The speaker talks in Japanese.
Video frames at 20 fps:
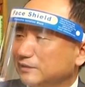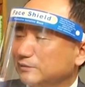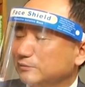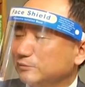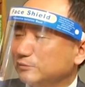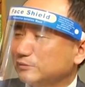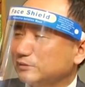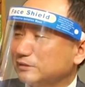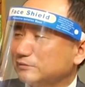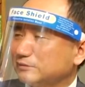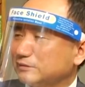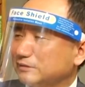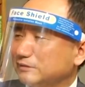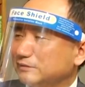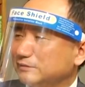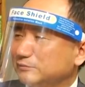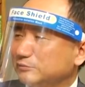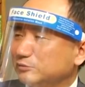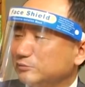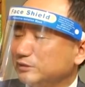どうなるか
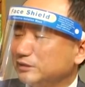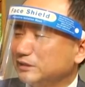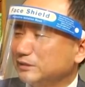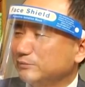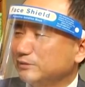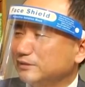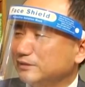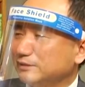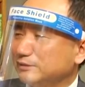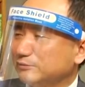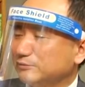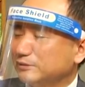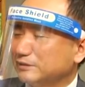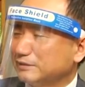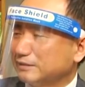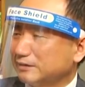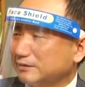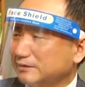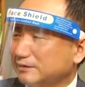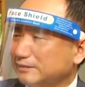はもう見てみないとわ
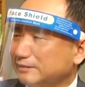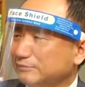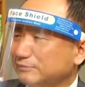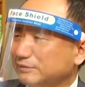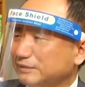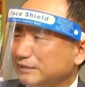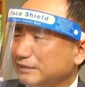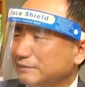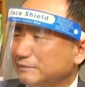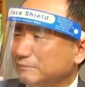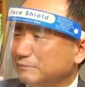からないので、